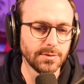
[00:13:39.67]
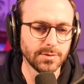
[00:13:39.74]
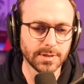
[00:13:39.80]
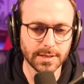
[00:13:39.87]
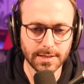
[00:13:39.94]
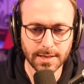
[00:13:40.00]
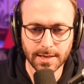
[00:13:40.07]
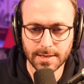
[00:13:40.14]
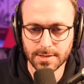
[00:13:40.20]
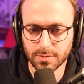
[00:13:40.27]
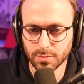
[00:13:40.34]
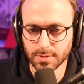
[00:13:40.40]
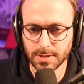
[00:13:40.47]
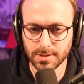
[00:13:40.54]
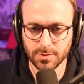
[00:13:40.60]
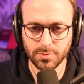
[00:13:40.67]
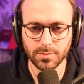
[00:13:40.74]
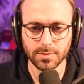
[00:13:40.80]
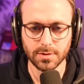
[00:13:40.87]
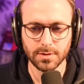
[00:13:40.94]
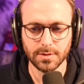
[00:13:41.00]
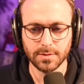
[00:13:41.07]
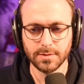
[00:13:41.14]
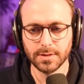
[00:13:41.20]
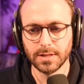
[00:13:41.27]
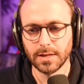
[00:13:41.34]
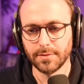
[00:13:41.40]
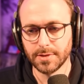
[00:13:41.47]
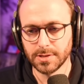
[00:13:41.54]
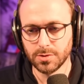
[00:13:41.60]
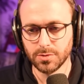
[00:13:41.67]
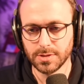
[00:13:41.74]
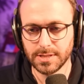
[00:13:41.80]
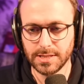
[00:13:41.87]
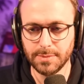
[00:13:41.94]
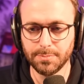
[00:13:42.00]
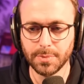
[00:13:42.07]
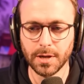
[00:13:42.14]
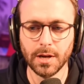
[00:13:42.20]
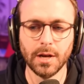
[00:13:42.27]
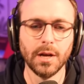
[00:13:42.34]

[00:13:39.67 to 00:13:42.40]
vous intéresse qu'on teste une, interface de ce type.